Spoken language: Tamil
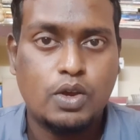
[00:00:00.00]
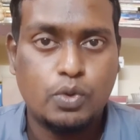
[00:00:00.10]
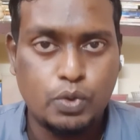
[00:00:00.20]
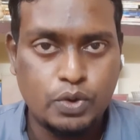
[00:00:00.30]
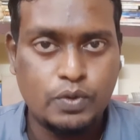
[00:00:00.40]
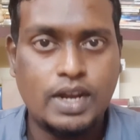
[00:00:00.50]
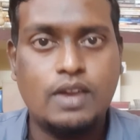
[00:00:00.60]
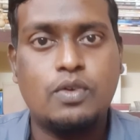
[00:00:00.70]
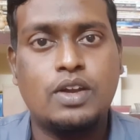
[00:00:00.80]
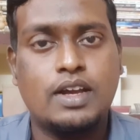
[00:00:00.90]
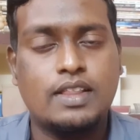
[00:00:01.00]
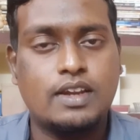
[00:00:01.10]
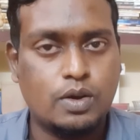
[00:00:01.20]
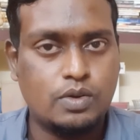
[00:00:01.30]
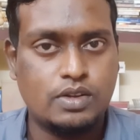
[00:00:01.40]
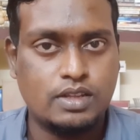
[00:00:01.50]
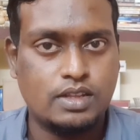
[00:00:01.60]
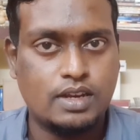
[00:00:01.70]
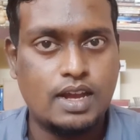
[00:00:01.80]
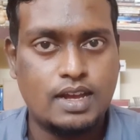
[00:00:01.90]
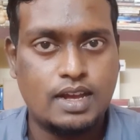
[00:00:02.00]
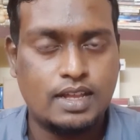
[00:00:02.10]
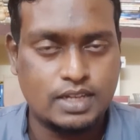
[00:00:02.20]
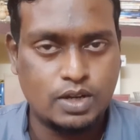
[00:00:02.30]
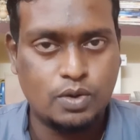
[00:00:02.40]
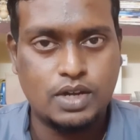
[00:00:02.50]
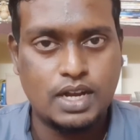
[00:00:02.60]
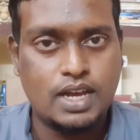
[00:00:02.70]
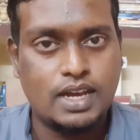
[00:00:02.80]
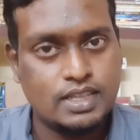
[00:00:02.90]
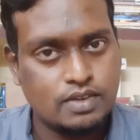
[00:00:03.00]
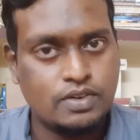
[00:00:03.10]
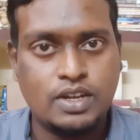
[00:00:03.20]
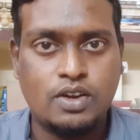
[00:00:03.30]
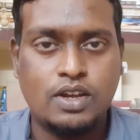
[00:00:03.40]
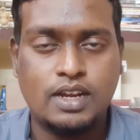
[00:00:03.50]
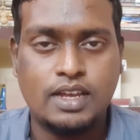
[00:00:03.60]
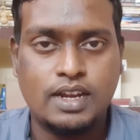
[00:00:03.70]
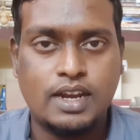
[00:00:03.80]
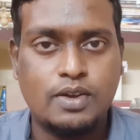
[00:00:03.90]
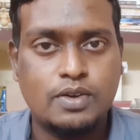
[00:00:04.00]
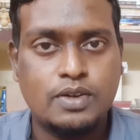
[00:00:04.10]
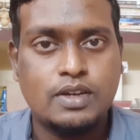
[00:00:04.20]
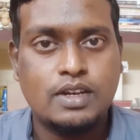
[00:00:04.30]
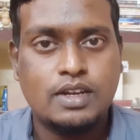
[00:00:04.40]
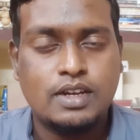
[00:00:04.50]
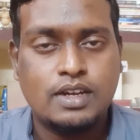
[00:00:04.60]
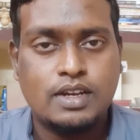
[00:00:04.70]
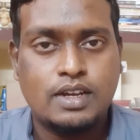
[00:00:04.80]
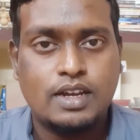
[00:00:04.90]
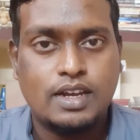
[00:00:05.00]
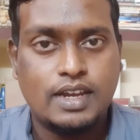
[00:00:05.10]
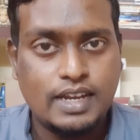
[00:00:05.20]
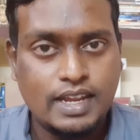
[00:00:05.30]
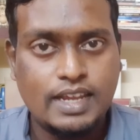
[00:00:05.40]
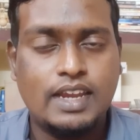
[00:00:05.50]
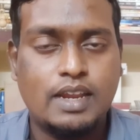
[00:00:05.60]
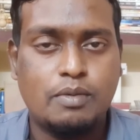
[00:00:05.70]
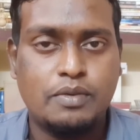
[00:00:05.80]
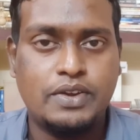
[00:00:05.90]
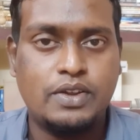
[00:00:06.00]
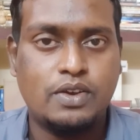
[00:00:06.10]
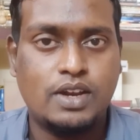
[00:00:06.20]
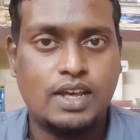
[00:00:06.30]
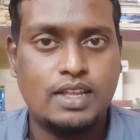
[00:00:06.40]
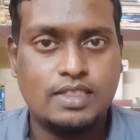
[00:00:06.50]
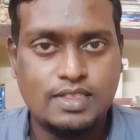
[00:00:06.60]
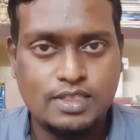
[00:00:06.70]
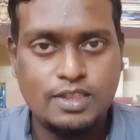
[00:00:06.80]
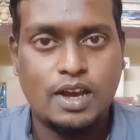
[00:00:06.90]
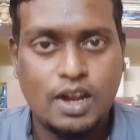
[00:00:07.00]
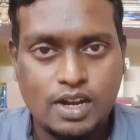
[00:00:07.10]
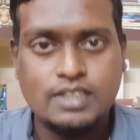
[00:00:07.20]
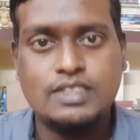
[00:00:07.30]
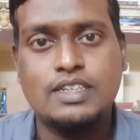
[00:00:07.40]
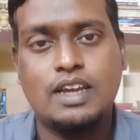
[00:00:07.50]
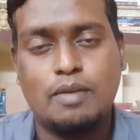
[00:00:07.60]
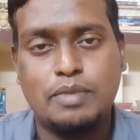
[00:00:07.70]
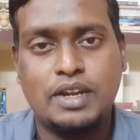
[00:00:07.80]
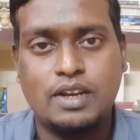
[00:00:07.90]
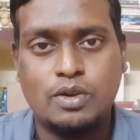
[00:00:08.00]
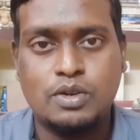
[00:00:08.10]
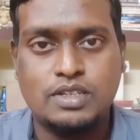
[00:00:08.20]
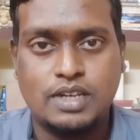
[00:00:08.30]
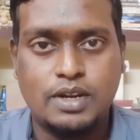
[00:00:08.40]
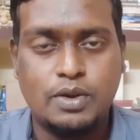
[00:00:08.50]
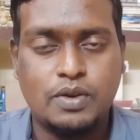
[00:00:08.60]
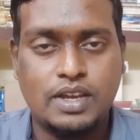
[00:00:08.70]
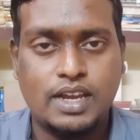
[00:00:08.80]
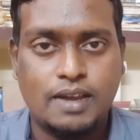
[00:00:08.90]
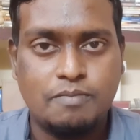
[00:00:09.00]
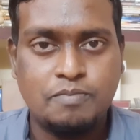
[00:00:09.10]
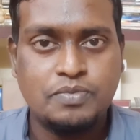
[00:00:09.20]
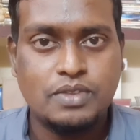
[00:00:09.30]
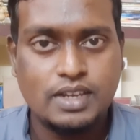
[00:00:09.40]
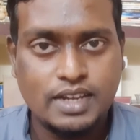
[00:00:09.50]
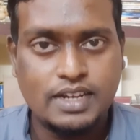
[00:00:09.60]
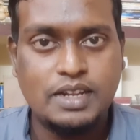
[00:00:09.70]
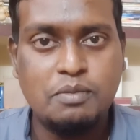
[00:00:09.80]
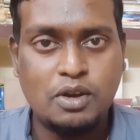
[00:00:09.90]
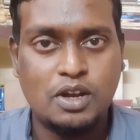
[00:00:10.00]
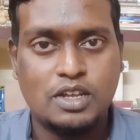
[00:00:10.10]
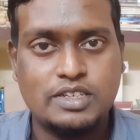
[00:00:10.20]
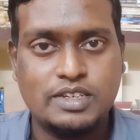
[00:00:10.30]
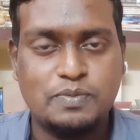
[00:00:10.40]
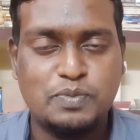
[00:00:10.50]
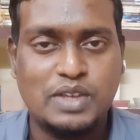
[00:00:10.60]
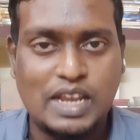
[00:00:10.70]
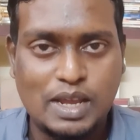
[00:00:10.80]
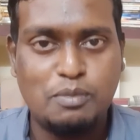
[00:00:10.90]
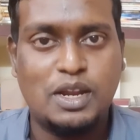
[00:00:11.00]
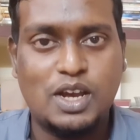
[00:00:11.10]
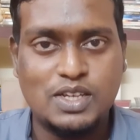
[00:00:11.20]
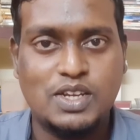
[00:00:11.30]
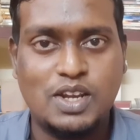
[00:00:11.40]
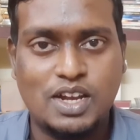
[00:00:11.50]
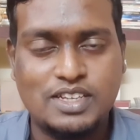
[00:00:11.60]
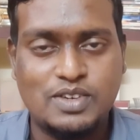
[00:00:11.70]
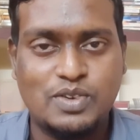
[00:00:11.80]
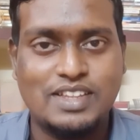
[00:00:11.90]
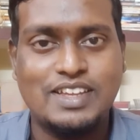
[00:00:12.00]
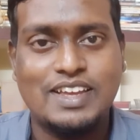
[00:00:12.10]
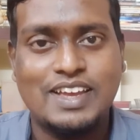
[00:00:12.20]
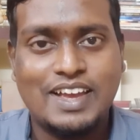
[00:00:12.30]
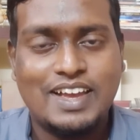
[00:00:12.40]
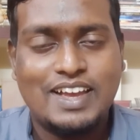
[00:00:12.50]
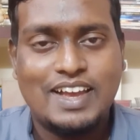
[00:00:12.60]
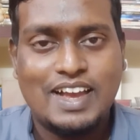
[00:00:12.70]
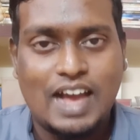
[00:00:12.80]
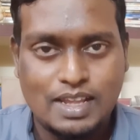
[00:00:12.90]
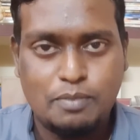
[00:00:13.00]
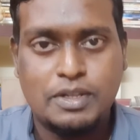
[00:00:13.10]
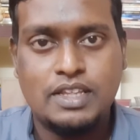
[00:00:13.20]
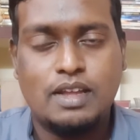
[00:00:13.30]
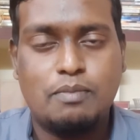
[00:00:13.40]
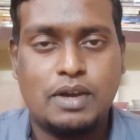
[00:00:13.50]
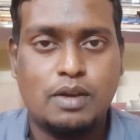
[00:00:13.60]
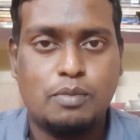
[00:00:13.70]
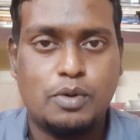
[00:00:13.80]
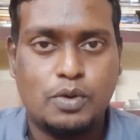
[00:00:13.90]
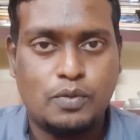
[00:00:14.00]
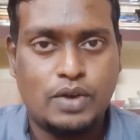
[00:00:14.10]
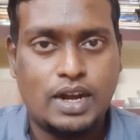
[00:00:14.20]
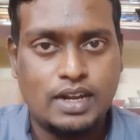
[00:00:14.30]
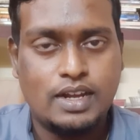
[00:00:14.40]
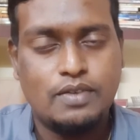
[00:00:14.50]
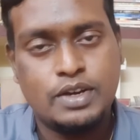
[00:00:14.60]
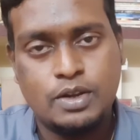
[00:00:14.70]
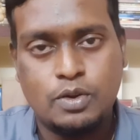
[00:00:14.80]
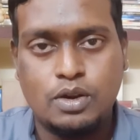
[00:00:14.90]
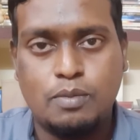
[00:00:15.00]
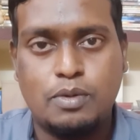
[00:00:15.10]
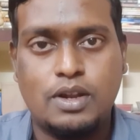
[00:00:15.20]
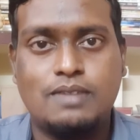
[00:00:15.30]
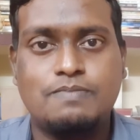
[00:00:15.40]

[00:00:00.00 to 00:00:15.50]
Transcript: ஒரு வேளை உங்களுக்கு அந்த டவுட் இருந்ததுன்னா அந்த டவுட்லாம் இந்த வீடியோவில் கிளியர் ஆகிடும் இன்றைக்கி நம்ம வீடியோவில் தியாலஜி அப்படின்ற ஒரு ஸ்டடியுடைய எட்டிமாலஜி எல்லாமே லாஜி லாஜின்னு வருது அதை பற்றி தான் பார்க்க போகிறோம் வாங்க வீடியோக்குள்ளே போகலாம்